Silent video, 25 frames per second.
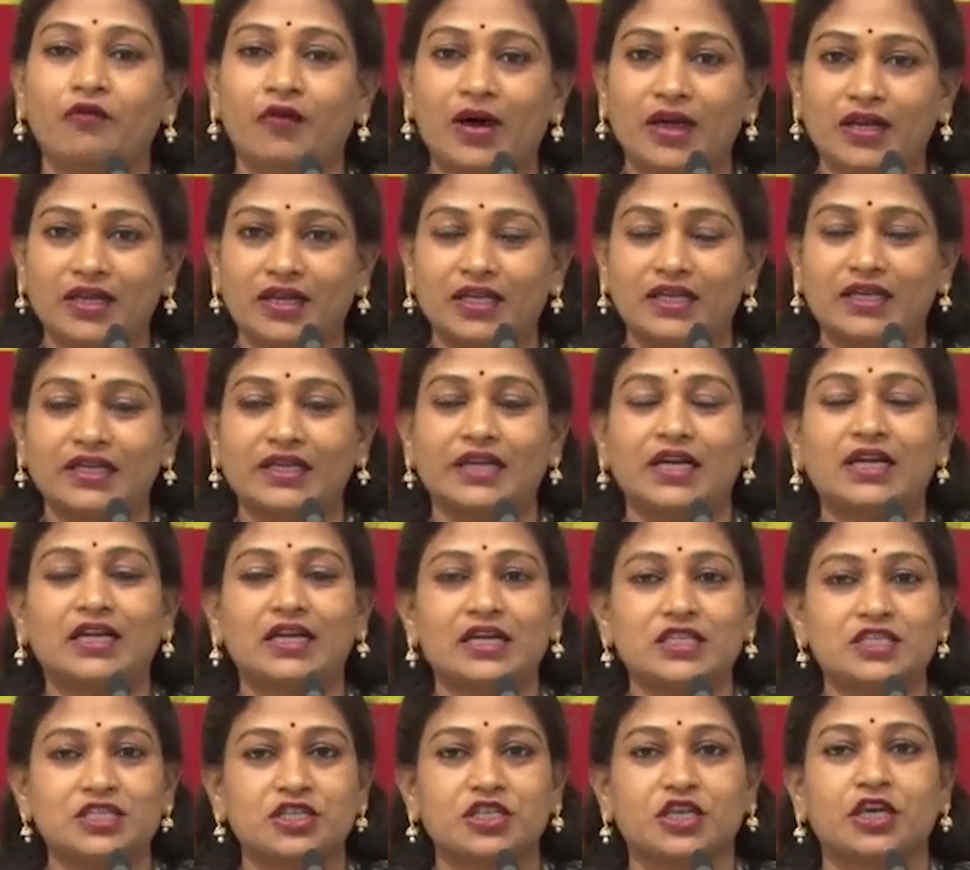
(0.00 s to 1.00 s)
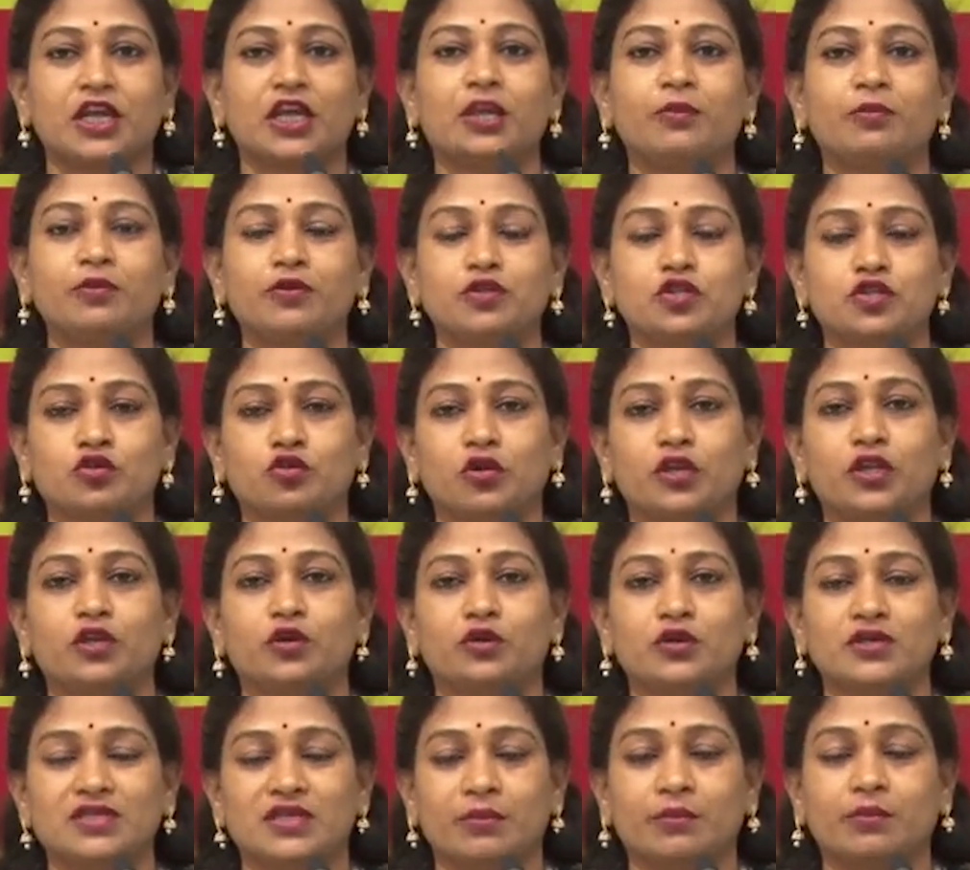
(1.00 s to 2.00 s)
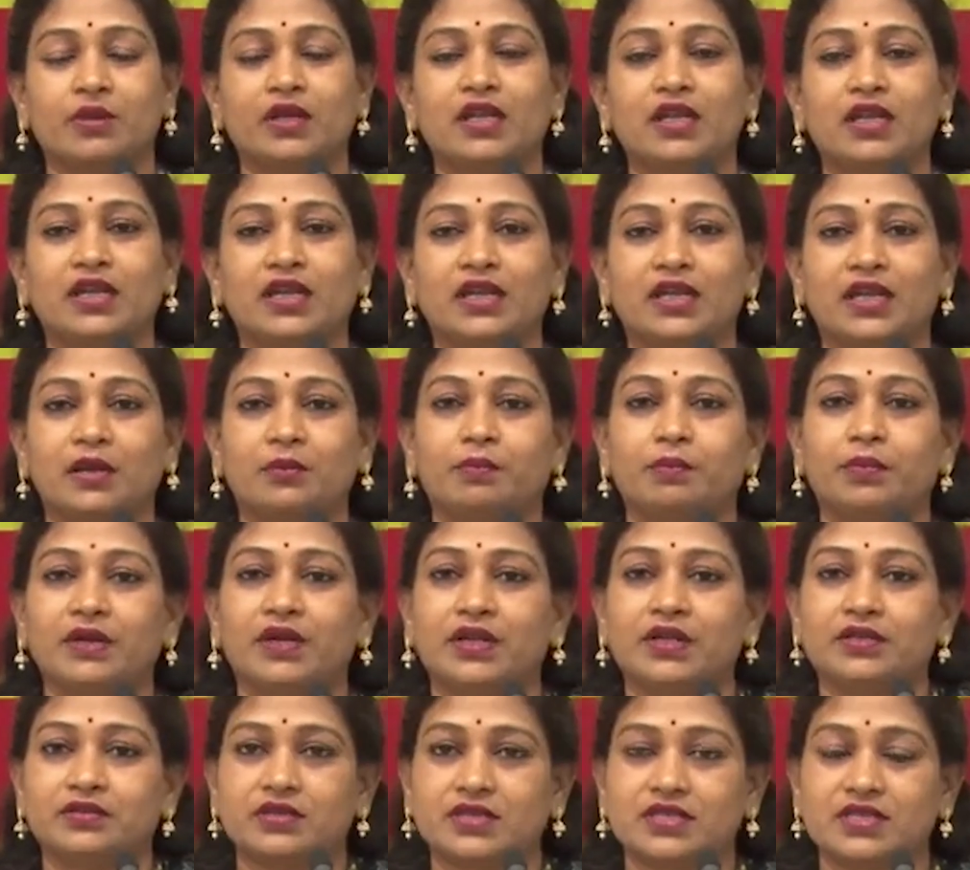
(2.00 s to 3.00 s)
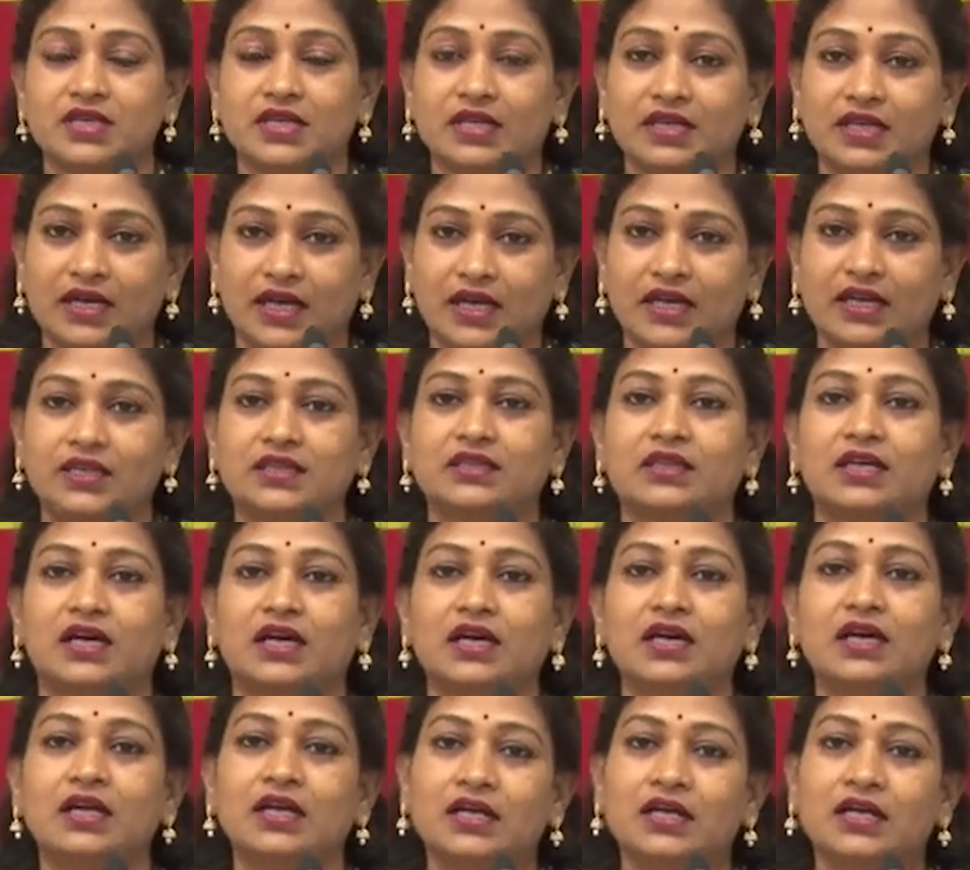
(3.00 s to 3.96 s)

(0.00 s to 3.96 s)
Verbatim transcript: వాళ్ళకి టికెట్లు ఇచ్చి గెలిపించుకొని ఈరోజు ఎమ్మెల్యేలని ఎంపీలని చేసిన ఘనత